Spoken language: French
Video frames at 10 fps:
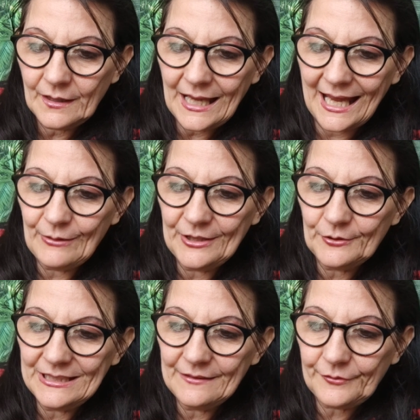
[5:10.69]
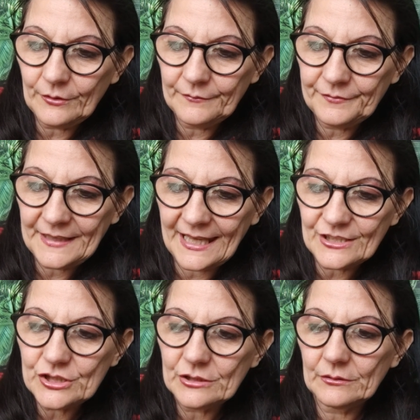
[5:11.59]
à l'huile d'olive
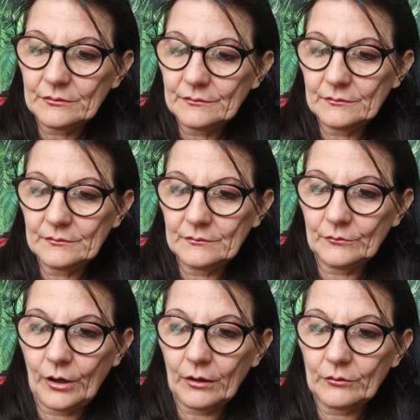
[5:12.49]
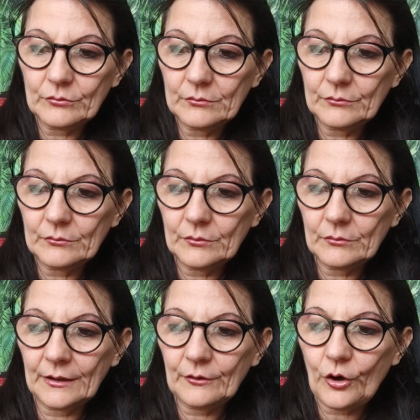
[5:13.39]
vierge. Voilà.
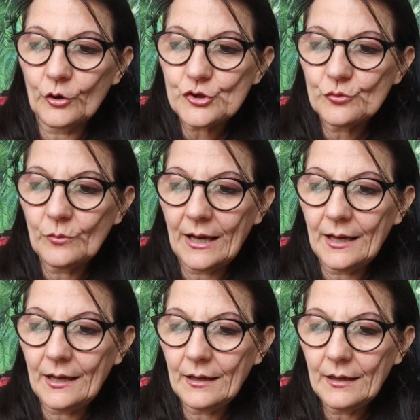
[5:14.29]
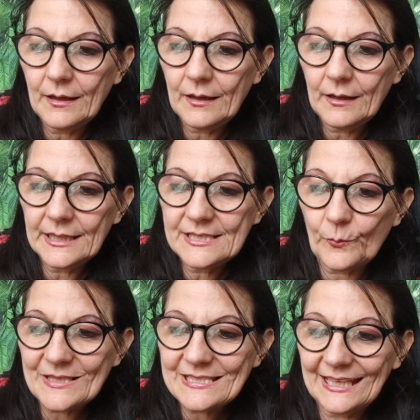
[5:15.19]
Alors, anchois, ils sont
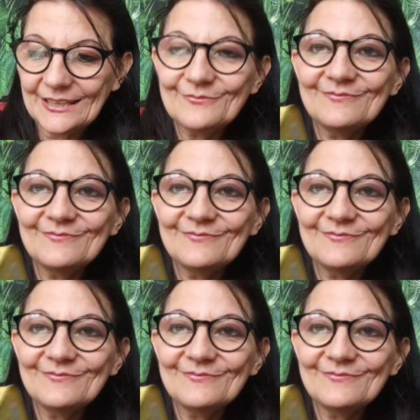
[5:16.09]
pas salés.